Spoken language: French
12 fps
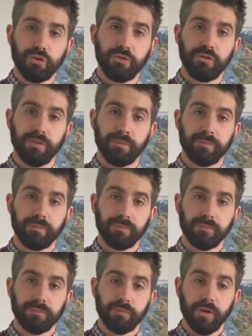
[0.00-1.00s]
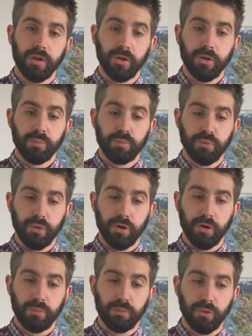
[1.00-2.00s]
chose, pour,
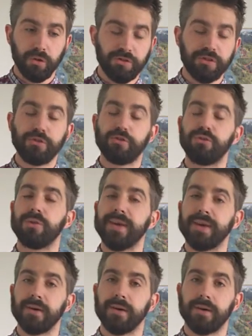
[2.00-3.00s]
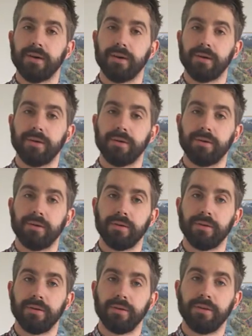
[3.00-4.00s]
euh, pour resituer
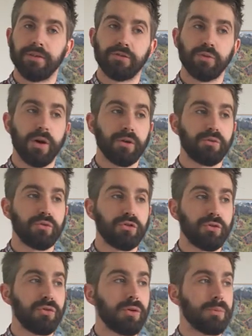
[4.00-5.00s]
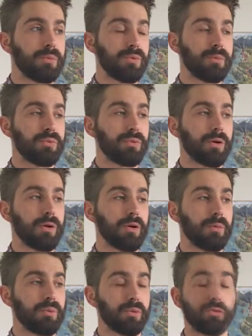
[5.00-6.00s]
euh, l'histoire du jeu, et puis pour,
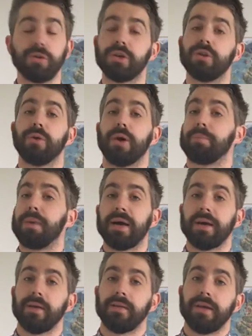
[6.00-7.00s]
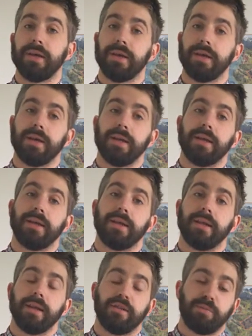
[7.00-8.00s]
pour ceux qui n'auraient pas regardé les,
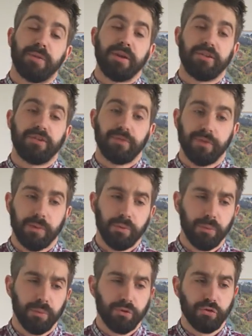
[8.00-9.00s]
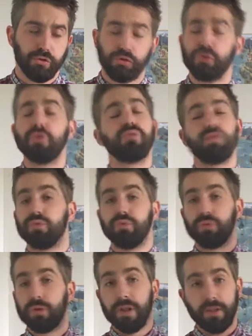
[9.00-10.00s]
let's play que j'ai fait à propos de ce jeu, ou,
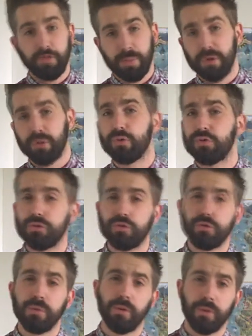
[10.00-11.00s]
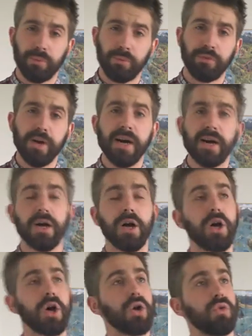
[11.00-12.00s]
ou les let's play que d'autres youtubeurs auraient pu faire,
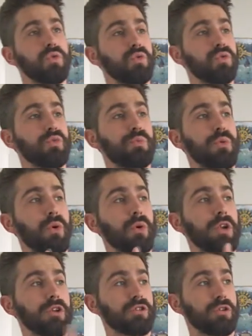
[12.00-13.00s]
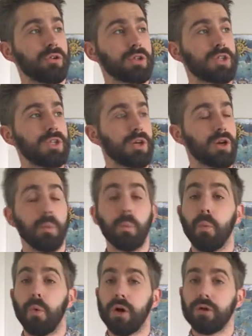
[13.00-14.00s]
ou pour les gens qui,
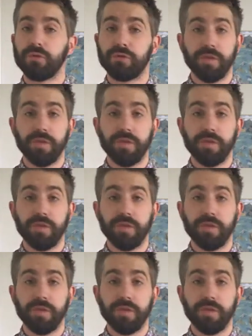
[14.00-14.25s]
comme moi, ne